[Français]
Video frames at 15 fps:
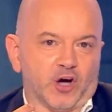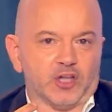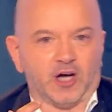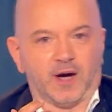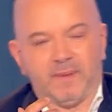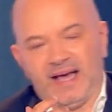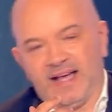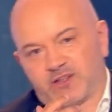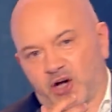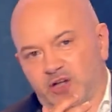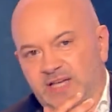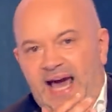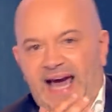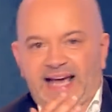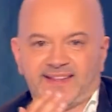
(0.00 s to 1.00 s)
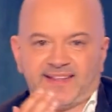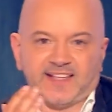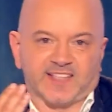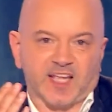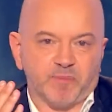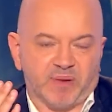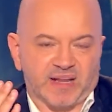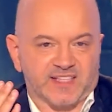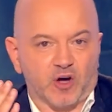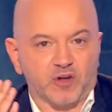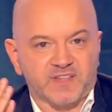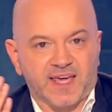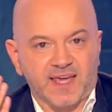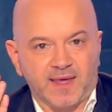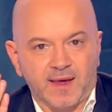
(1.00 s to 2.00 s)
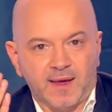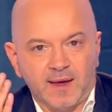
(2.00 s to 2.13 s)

non, non, mais attendez, arrêtez, c'est une plaisanterie.